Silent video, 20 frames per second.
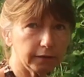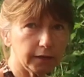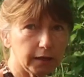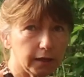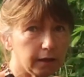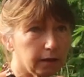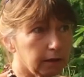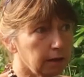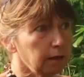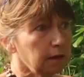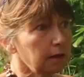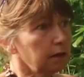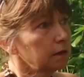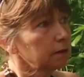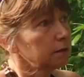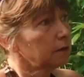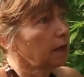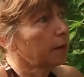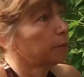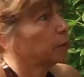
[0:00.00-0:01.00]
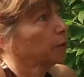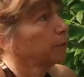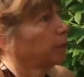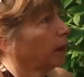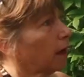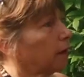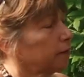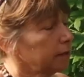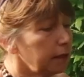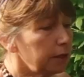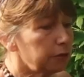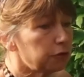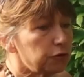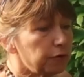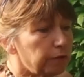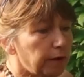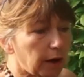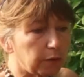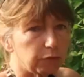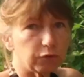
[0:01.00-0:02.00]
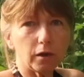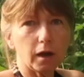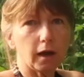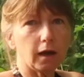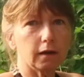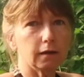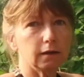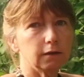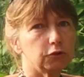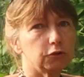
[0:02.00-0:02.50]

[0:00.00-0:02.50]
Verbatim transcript: année. La première année, tu vas avoir,